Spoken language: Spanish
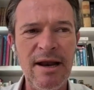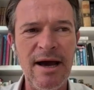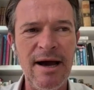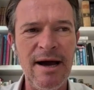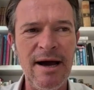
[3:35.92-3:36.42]

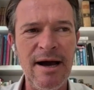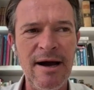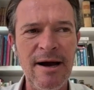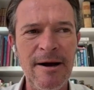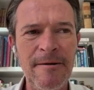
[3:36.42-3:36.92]

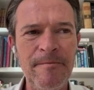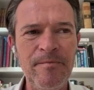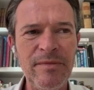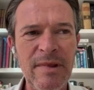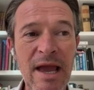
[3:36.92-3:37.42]
la,
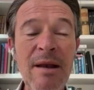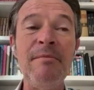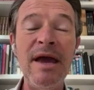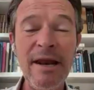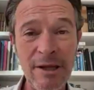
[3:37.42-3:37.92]

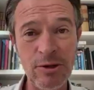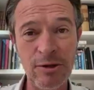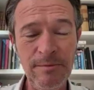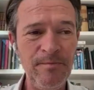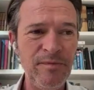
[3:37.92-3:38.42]
el
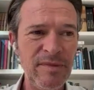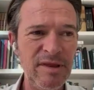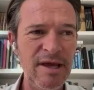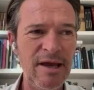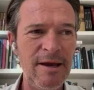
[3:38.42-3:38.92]
mérito
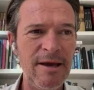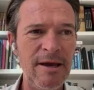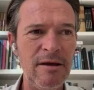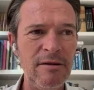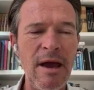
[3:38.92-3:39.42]

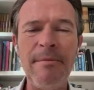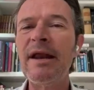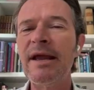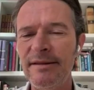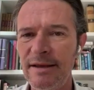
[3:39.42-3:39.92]
de, de
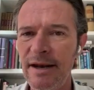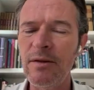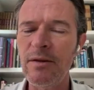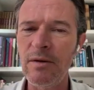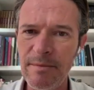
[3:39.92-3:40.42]
haber
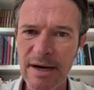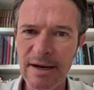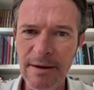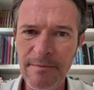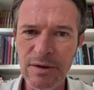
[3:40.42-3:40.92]
generado la
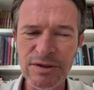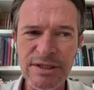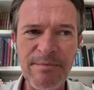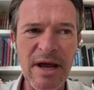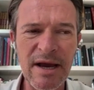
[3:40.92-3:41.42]
marca,
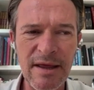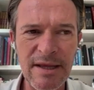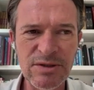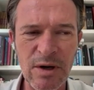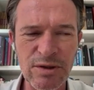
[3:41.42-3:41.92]
pues, siempre
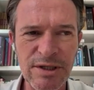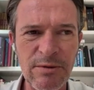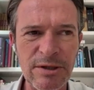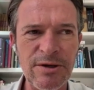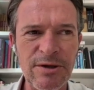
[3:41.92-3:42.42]
agradezco a
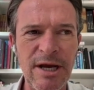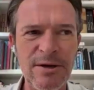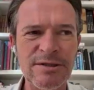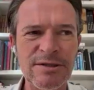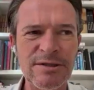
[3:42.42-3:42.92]
los
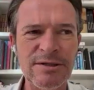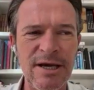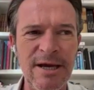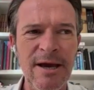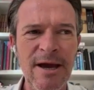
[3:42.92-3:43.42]
ecuatorianos
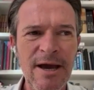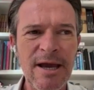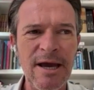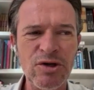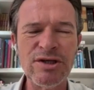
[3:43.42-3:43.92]
que,
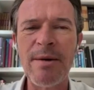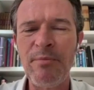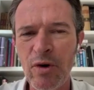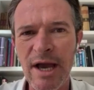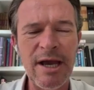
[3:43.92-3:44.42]
nos
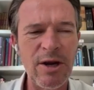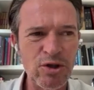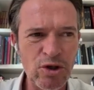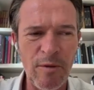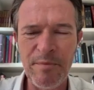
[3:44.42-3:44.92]
apoyan, que
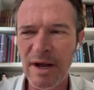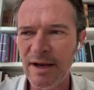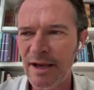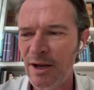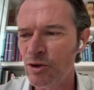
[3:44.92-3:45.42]
nos
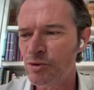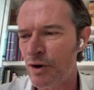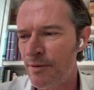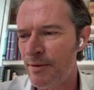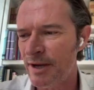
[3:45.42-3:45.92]
compran, que nos
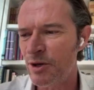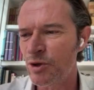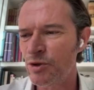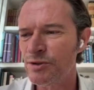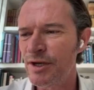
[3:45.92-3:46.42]
prueban, que
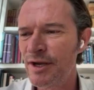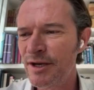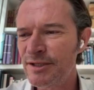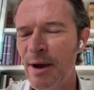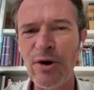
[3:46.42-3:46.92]
nos
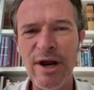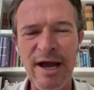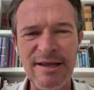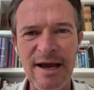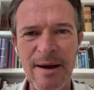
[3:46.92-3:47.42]

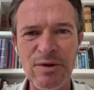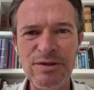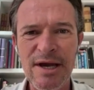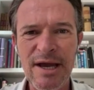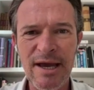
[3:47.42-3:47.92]
saborean,
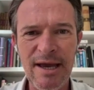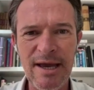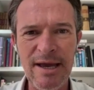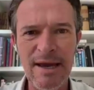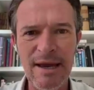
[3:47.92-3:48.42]
digamos,
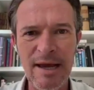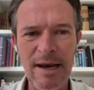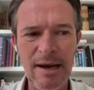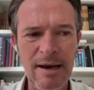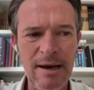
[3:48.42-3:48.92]
eh,
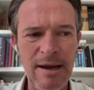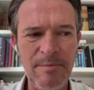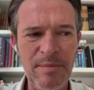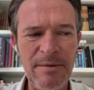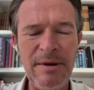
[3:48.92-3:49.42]

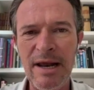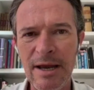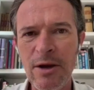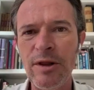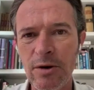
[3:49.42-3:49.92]
el,
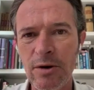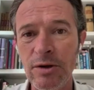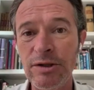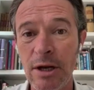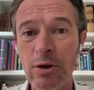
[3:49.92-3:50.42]
privilegio de
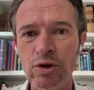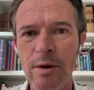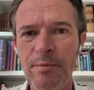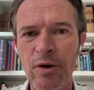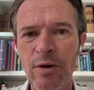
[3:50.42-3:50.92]
contar con
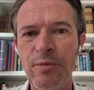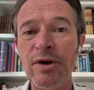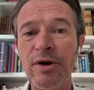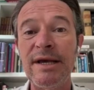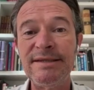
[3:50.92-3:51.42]
su apoyo,
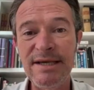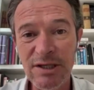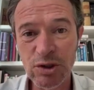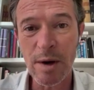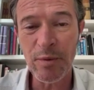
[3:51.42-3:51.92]
porque
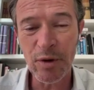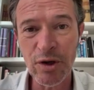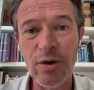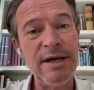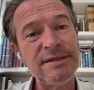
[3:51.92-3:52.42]
sin su
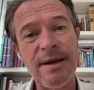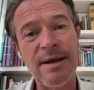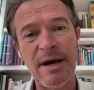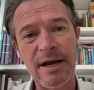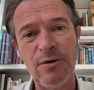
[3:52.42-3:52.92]
apoyo
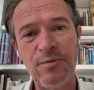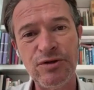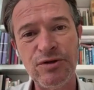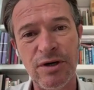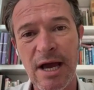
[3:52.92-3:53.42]
esta marca no
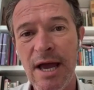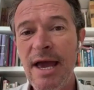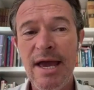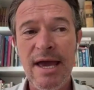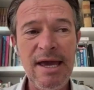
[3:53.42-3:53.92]
funciona.
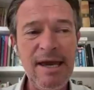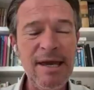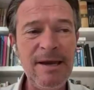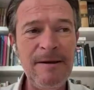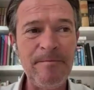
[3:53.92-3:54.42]

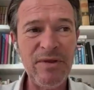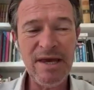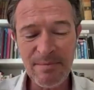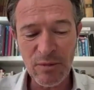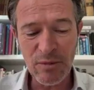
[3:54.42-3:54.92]
Y,
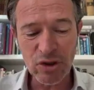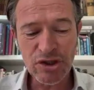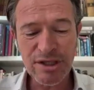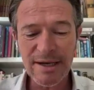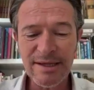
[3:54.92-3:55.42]

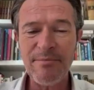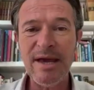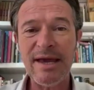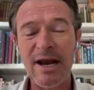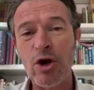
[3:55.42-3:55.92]
mostrar
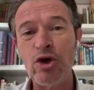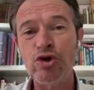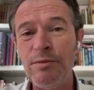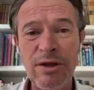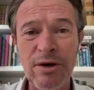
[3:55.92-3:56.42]
también que el
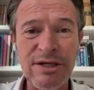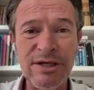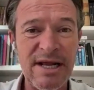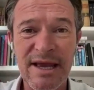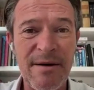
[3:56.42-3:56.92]
consumidor
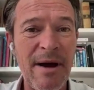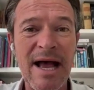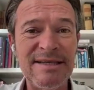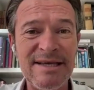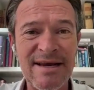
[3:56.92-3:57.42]
es el que
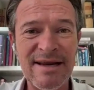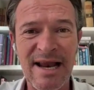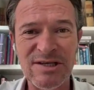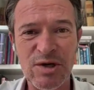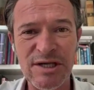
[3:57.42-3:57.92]
va a hacer
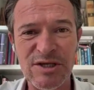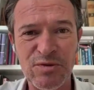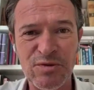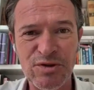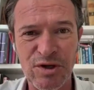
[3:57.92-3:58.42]
que las
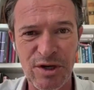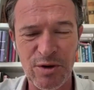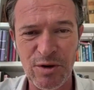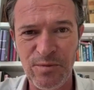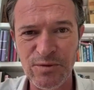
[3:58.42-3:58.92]
cosas
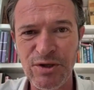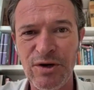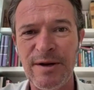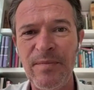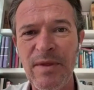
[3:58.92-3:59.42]
funcionen o no
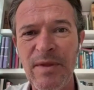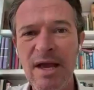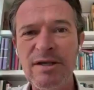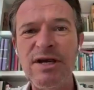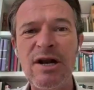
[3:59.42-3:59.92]
funcionen.
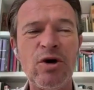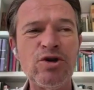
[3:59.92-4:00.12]
Si el